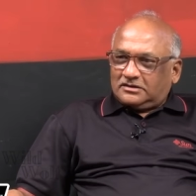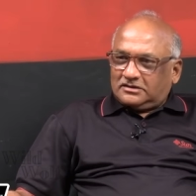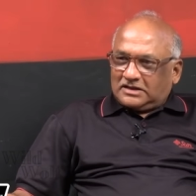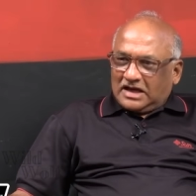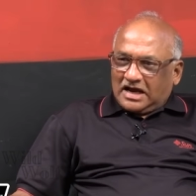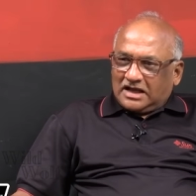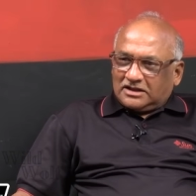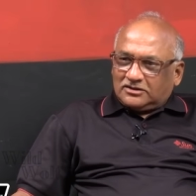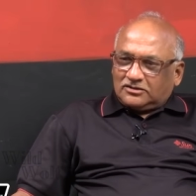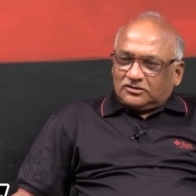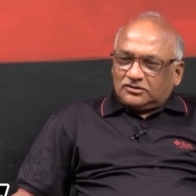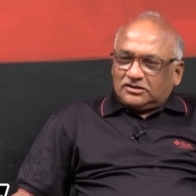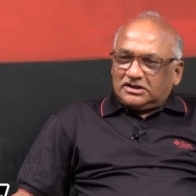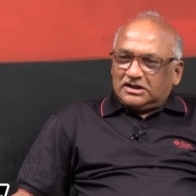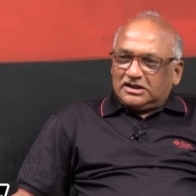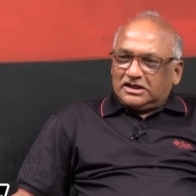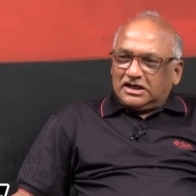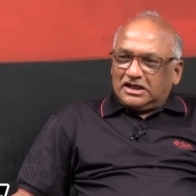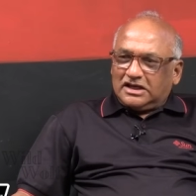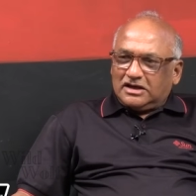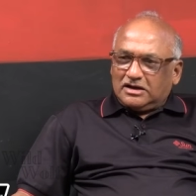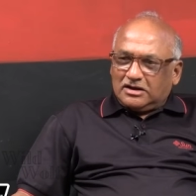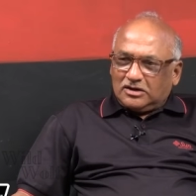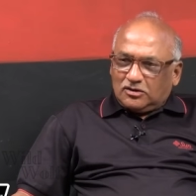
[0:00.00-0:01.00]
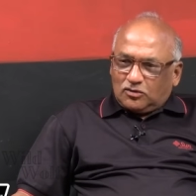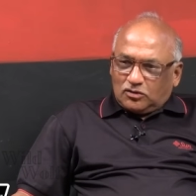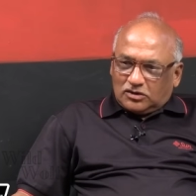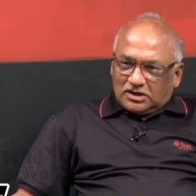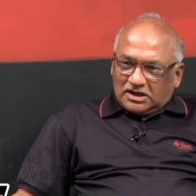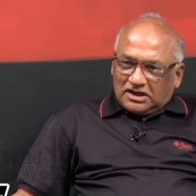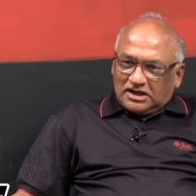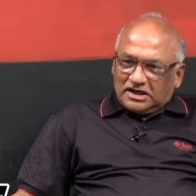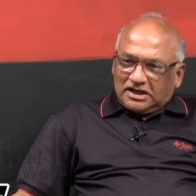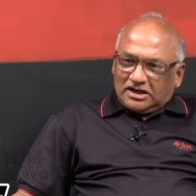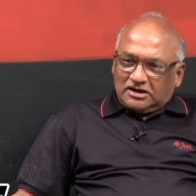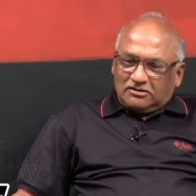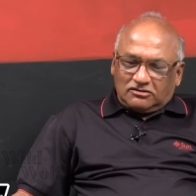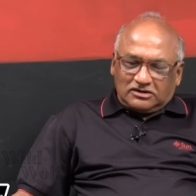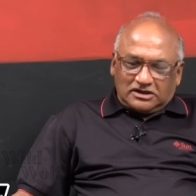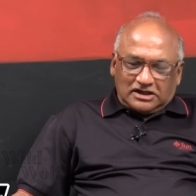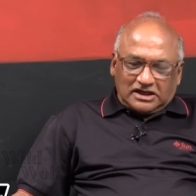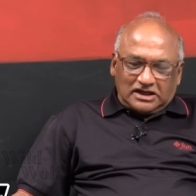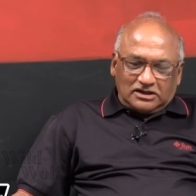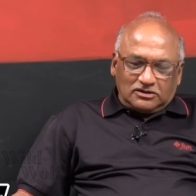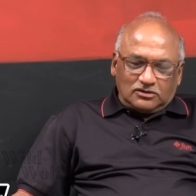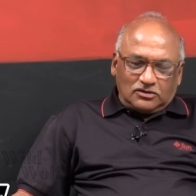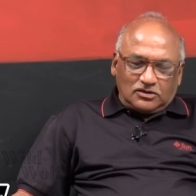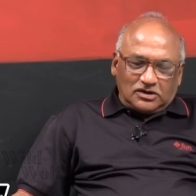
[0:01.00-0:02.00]
దాంతో ఈయన్ని కూడా నేను
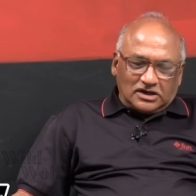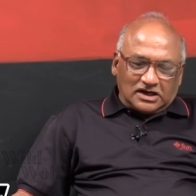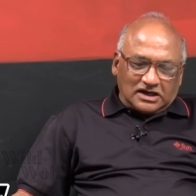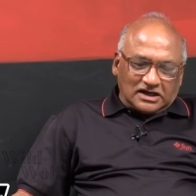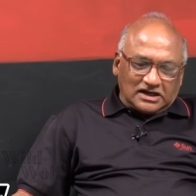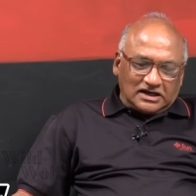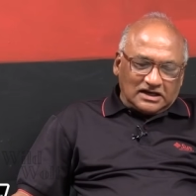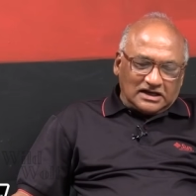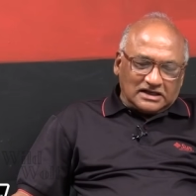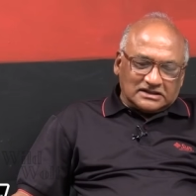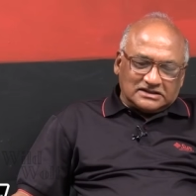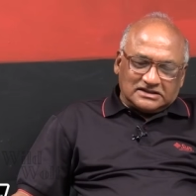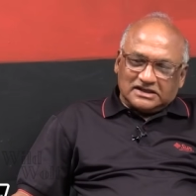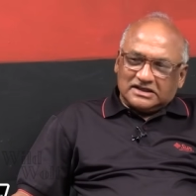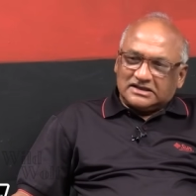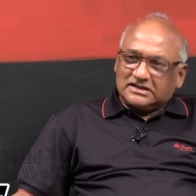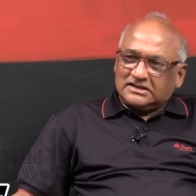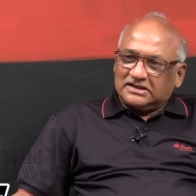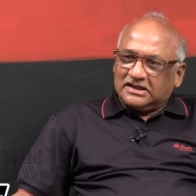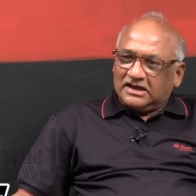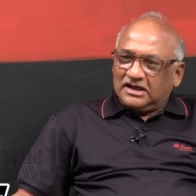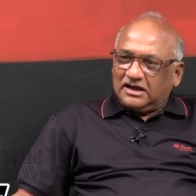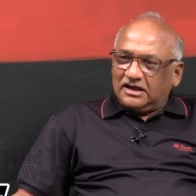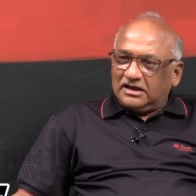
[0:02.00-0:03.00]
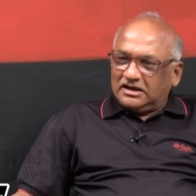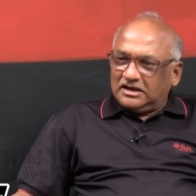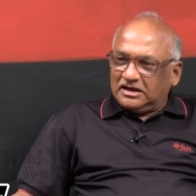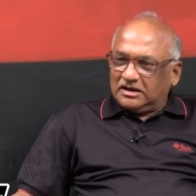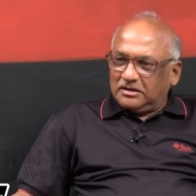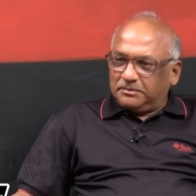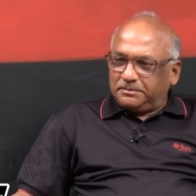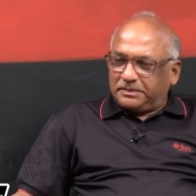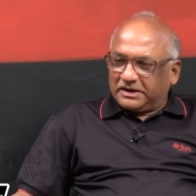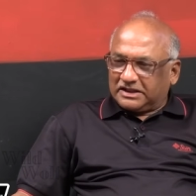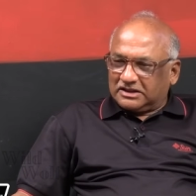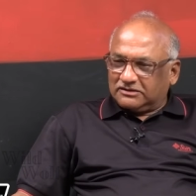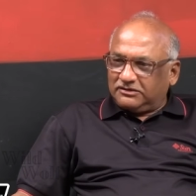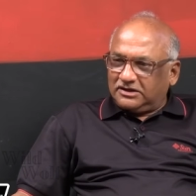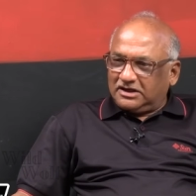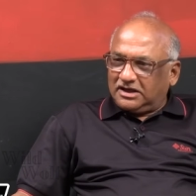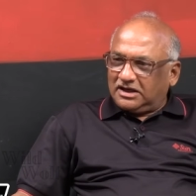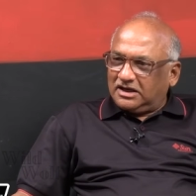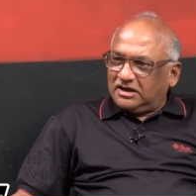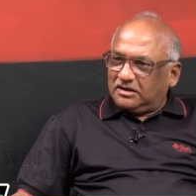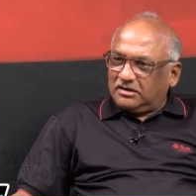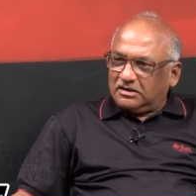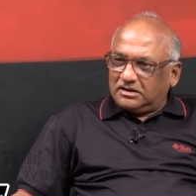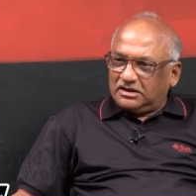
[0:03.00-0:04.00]
ఏదో ఒక రకంగా చేసి ఈ పదవి
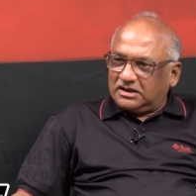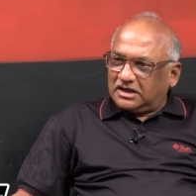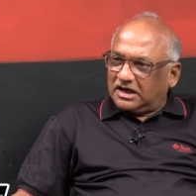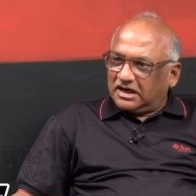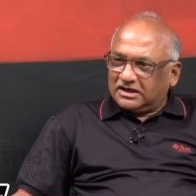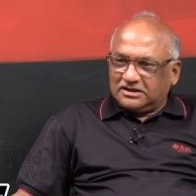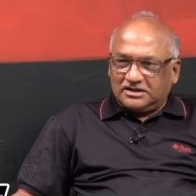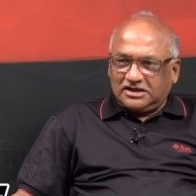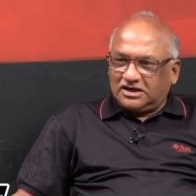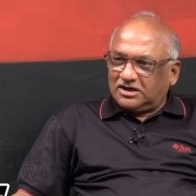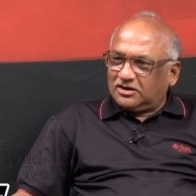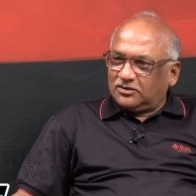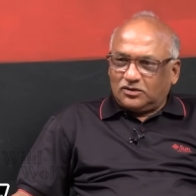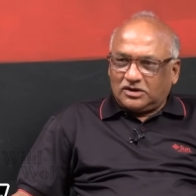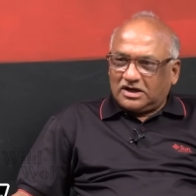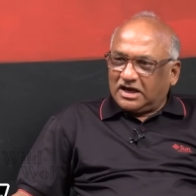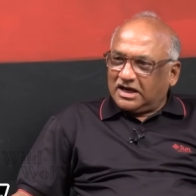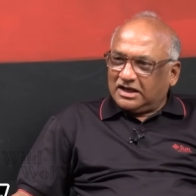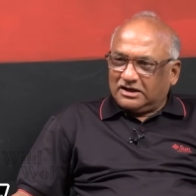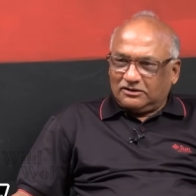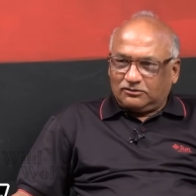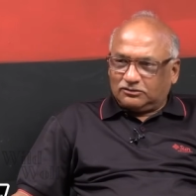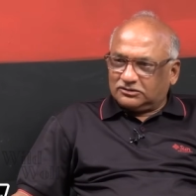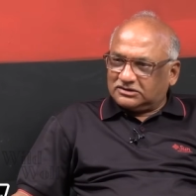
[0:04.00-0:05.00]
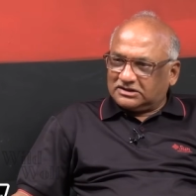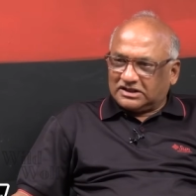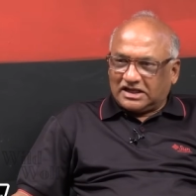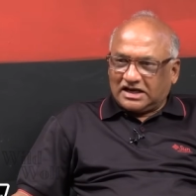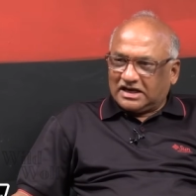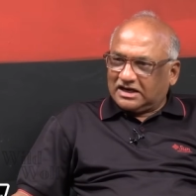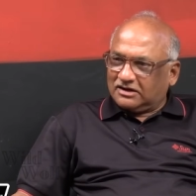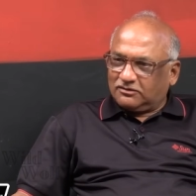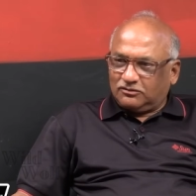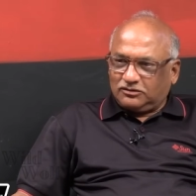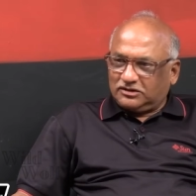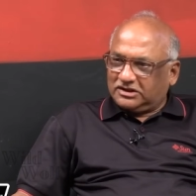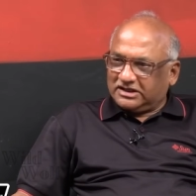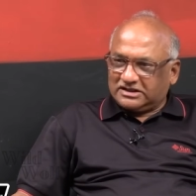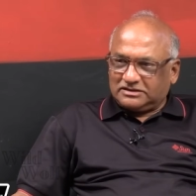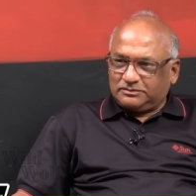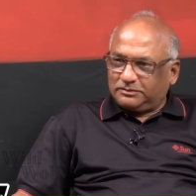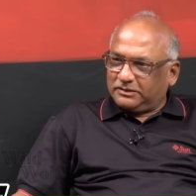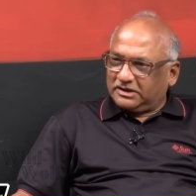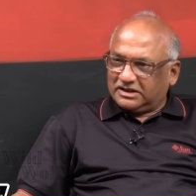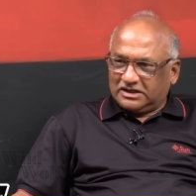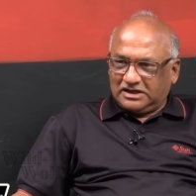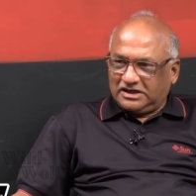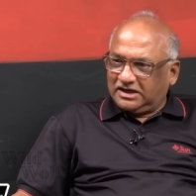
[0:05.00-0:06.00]
ఈ ఐదేళ్లు కూడా ఆయన ఉంచాలన్న
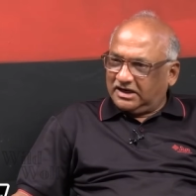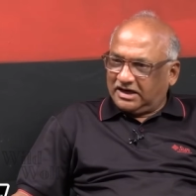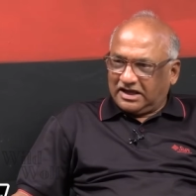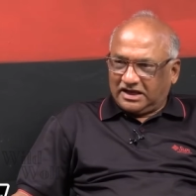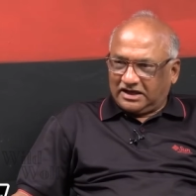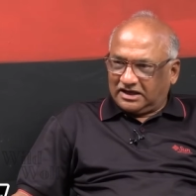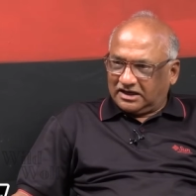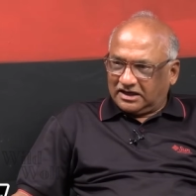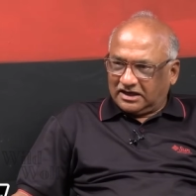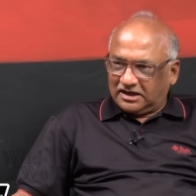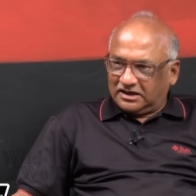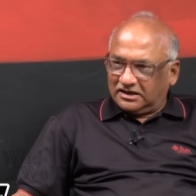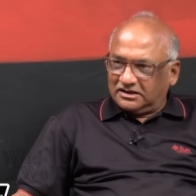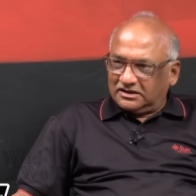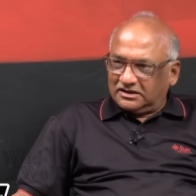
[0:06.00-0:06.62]
ఉద్దేశం మీద లేడు ఆయన